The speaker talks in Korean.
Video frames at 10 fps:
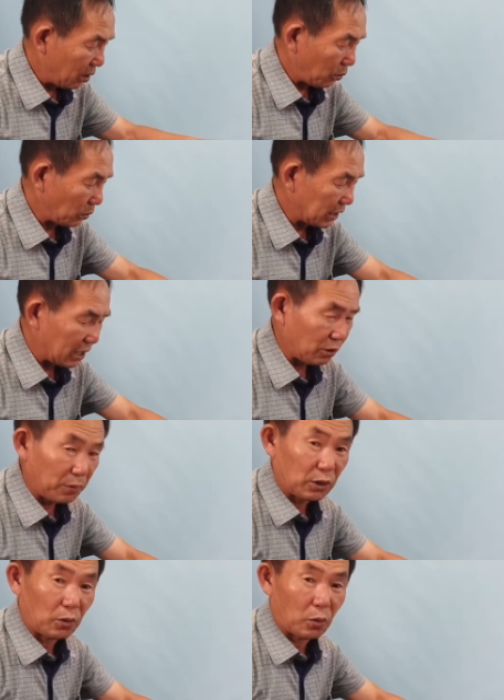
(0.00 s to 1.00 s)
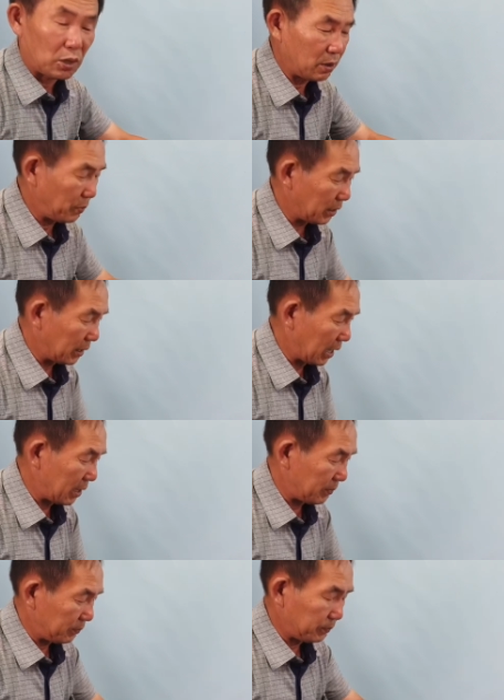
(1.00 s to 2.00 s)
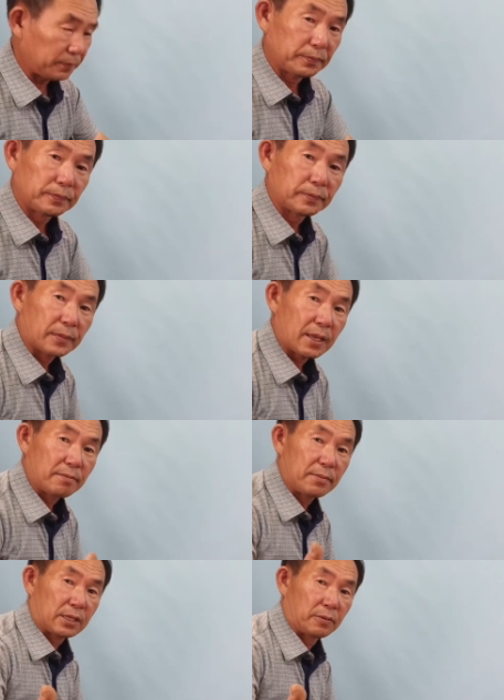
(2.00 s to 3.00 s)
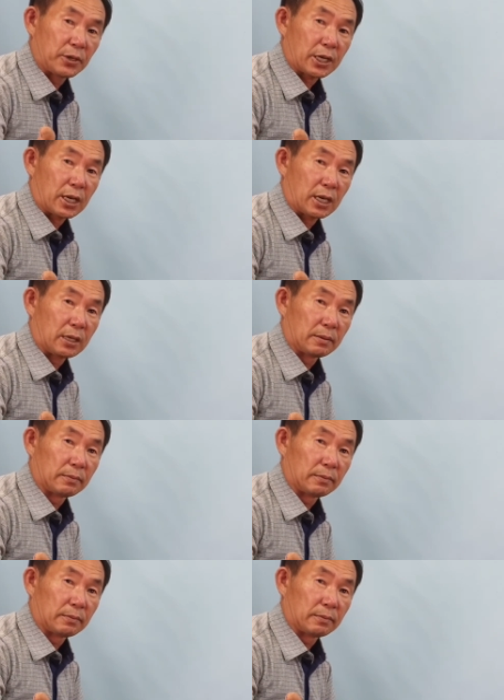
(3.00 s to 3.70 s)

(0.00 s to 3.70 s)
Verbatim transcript: 꽂아놓으면 돈을 번다. 믿습니까?